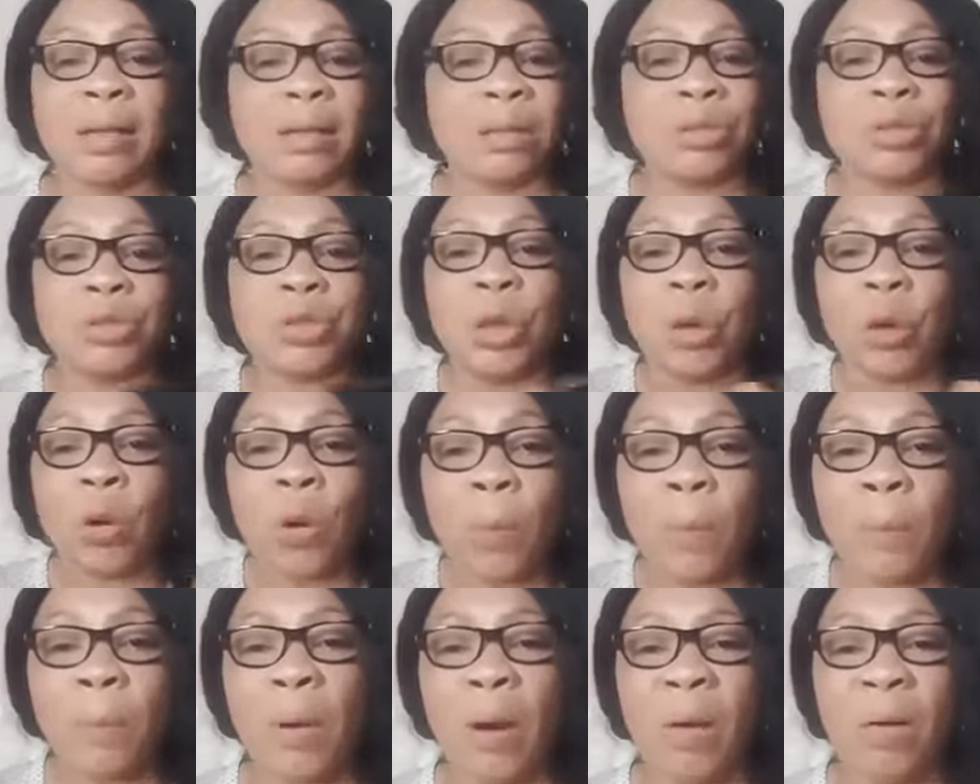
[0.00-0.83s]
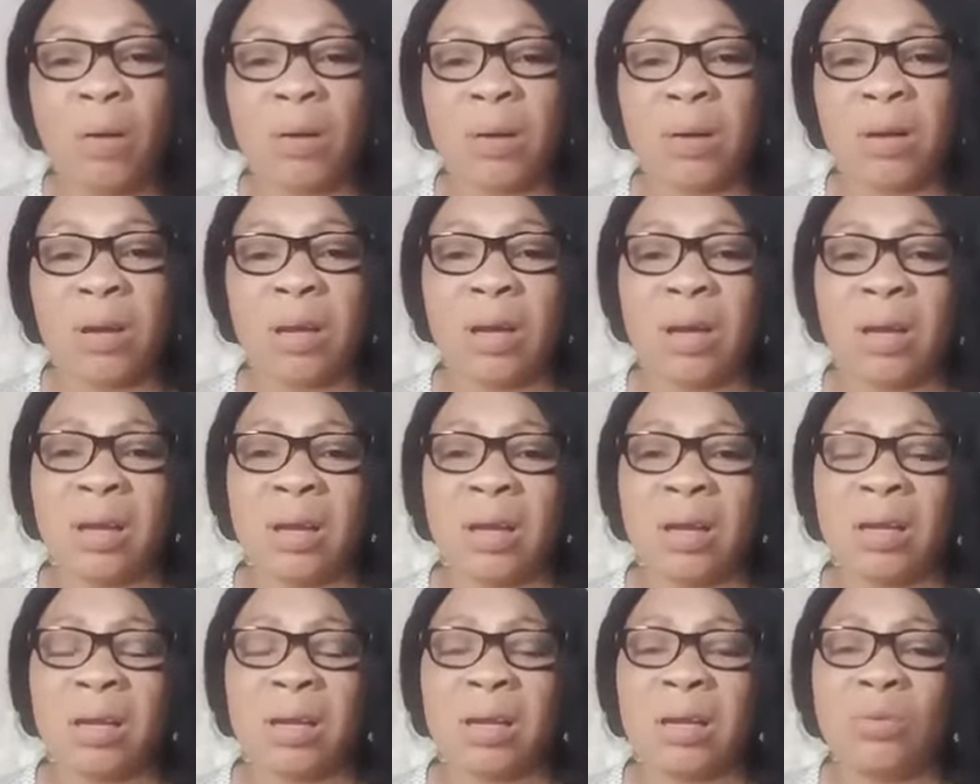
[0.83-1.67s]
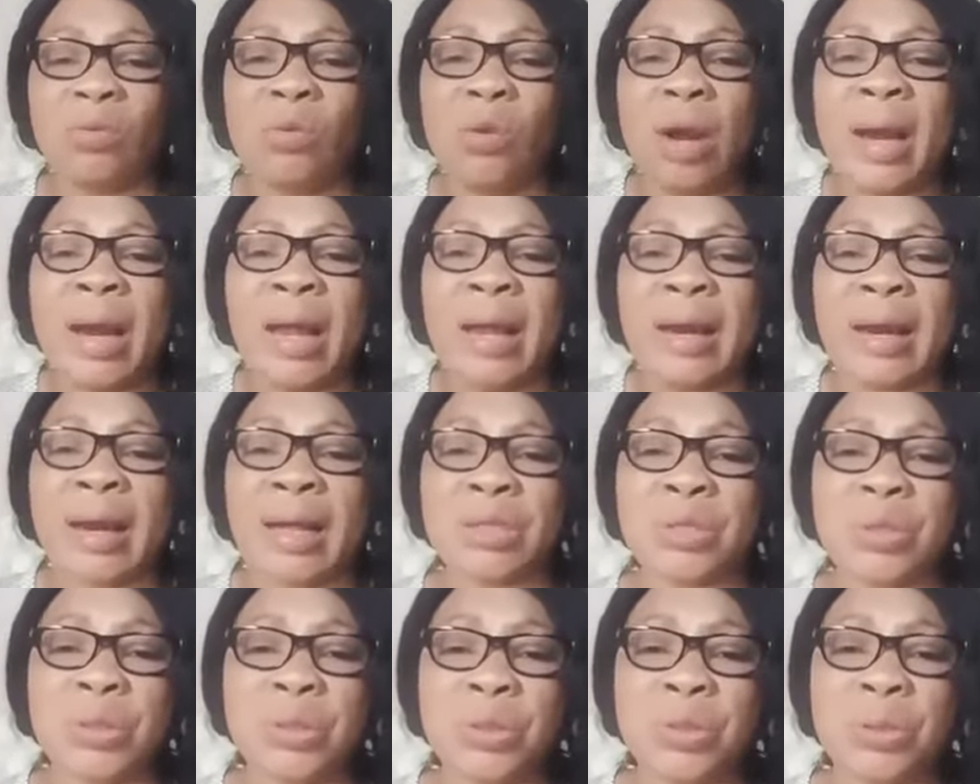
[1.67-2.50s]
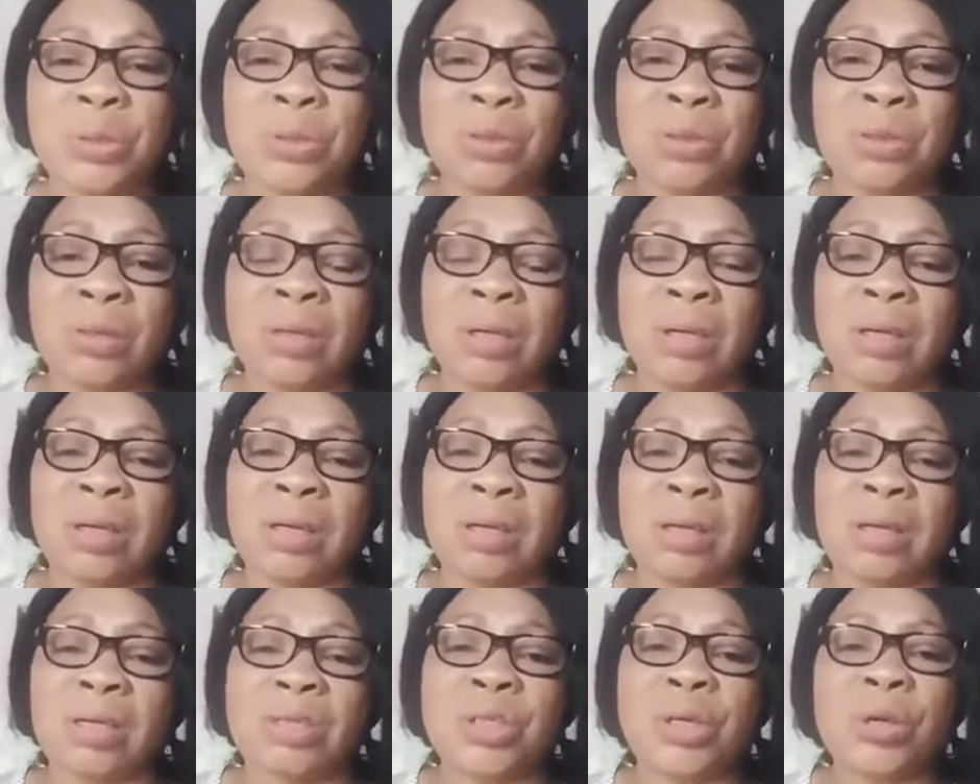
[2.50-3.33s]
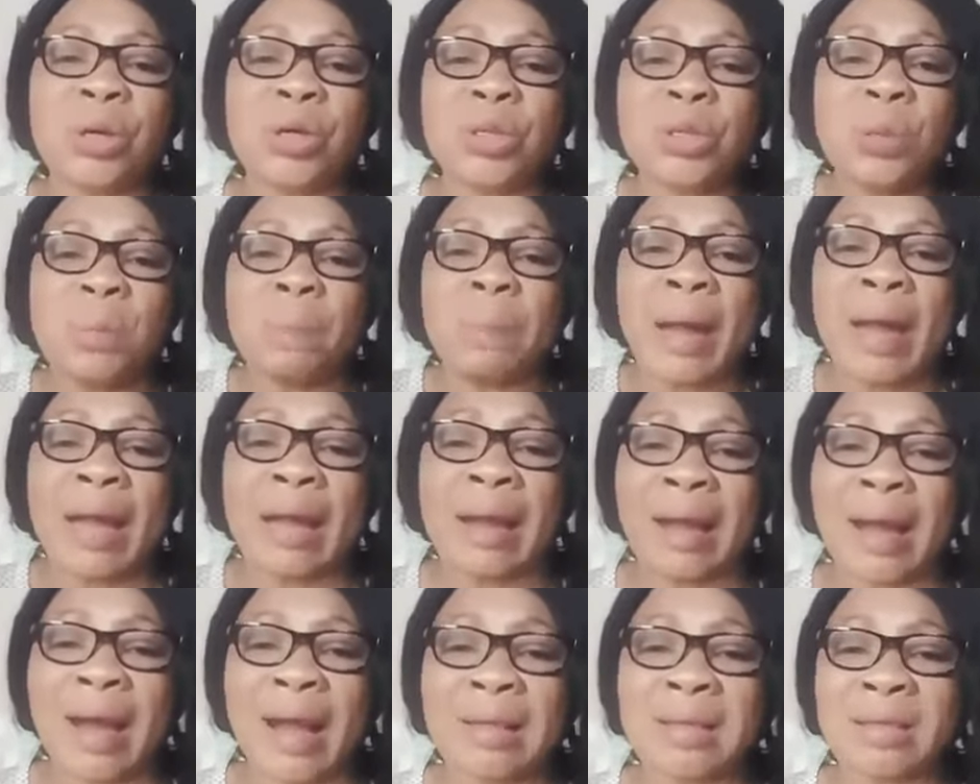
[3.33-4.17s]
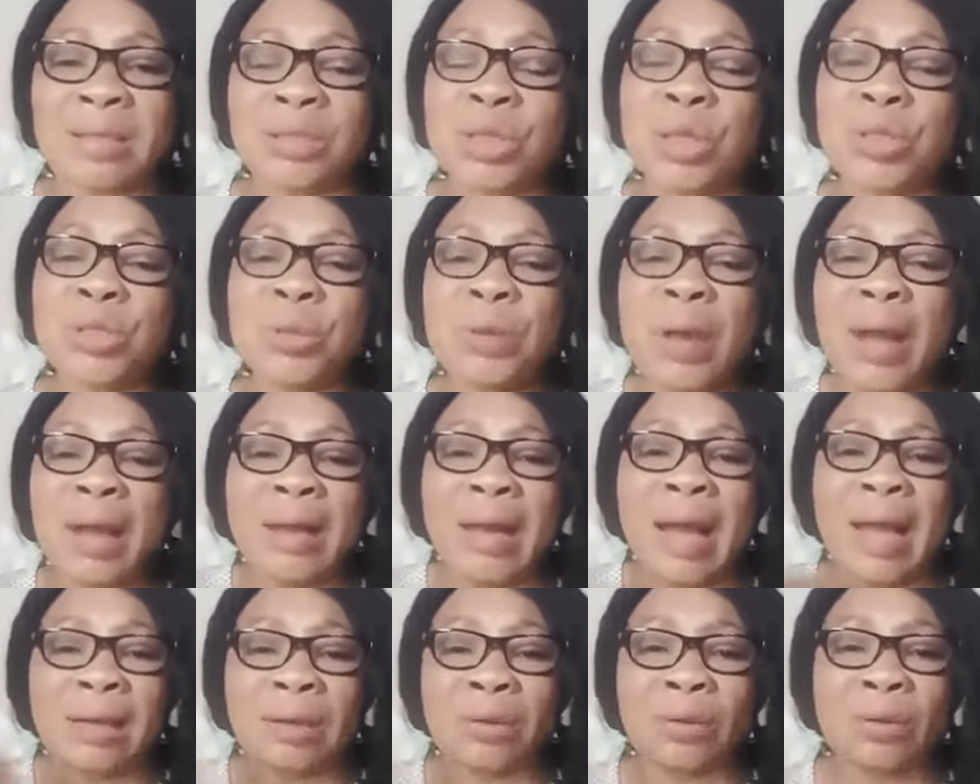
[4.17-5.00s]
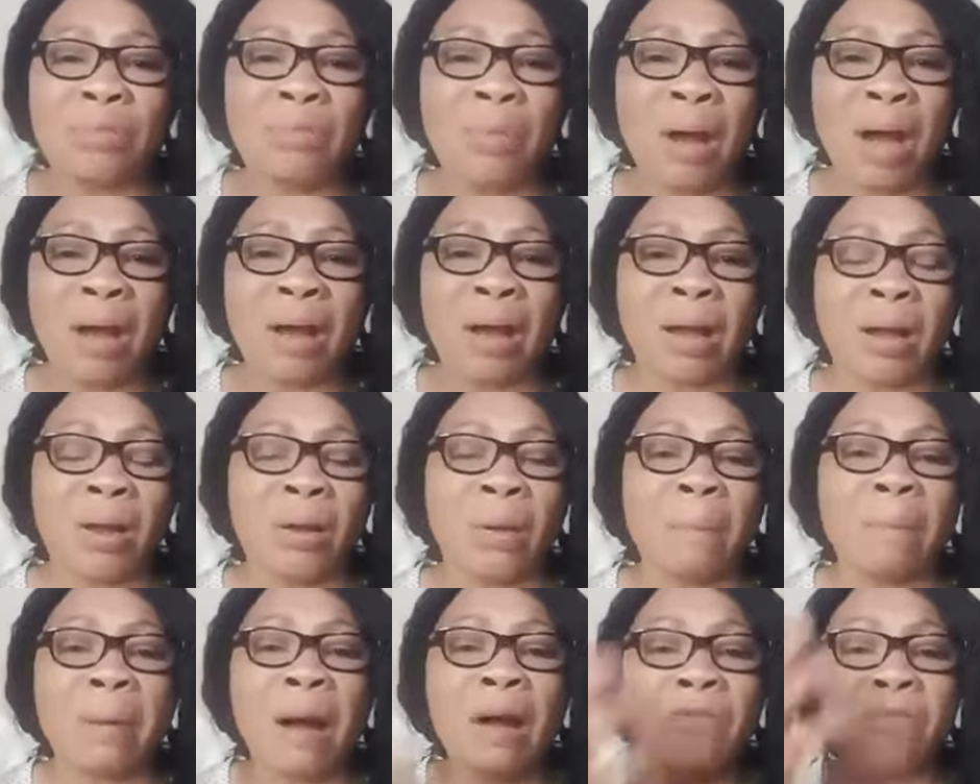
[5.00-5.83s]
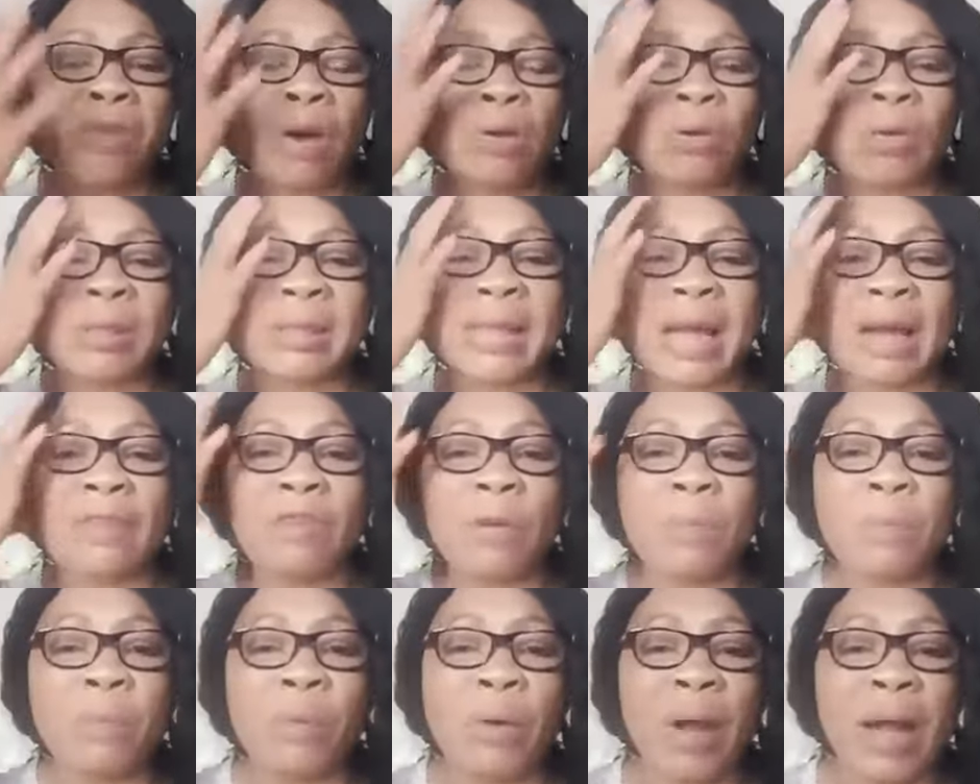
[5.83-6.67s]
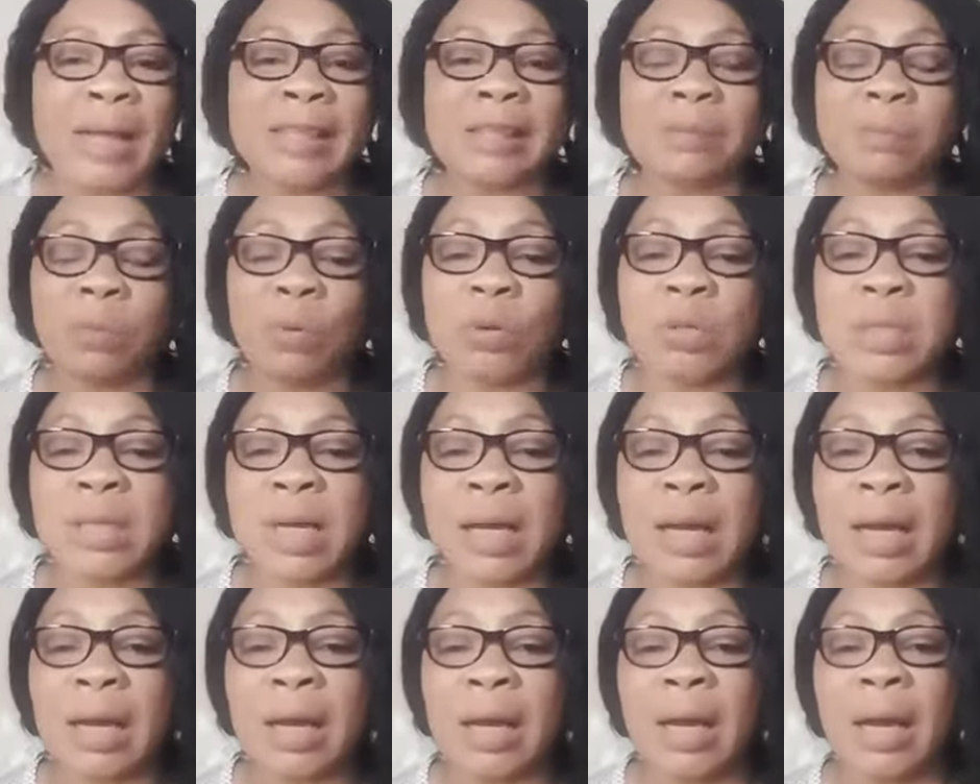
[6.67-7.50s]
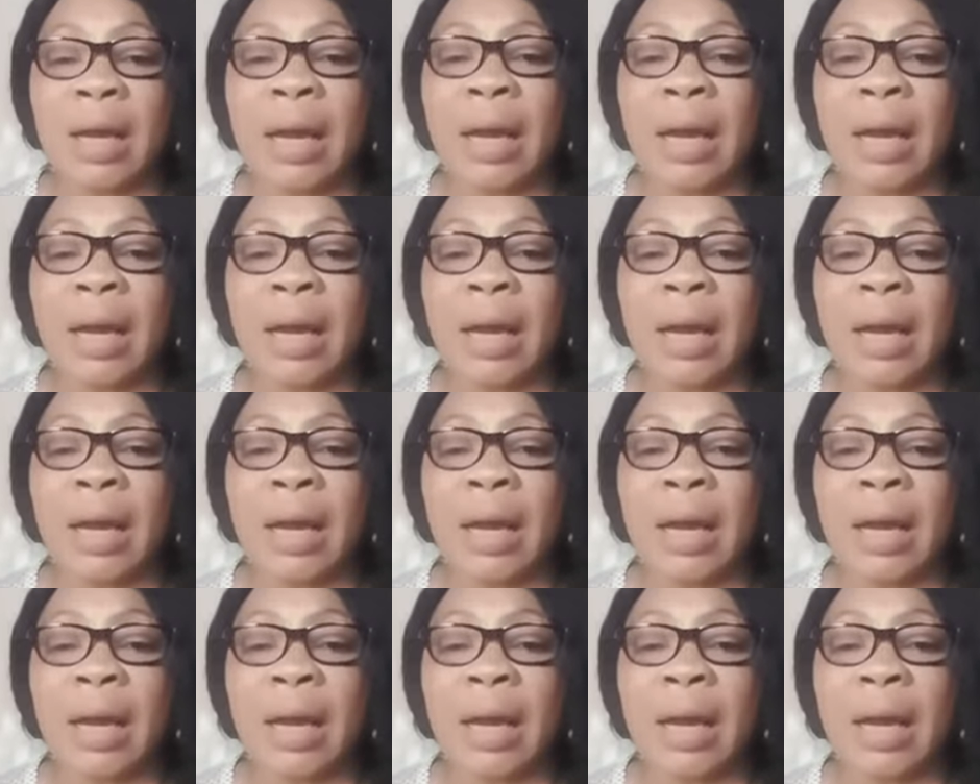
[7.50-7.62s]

Je réponds. Où l'ingratitude Je ne suis pas ingrate, je suis un être humain. Parfois, le cerveau peut exploser.